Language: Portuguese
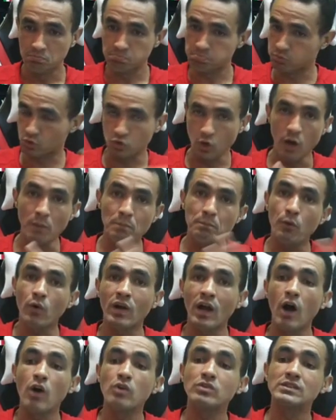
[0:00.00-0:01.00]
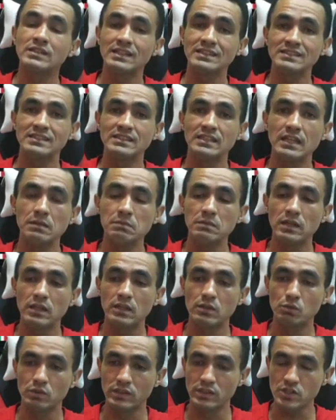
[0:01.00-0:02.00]
só por causa desse
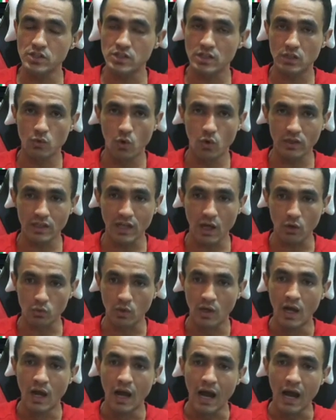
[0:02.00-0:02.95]
DME do Cristiano Ronaldo.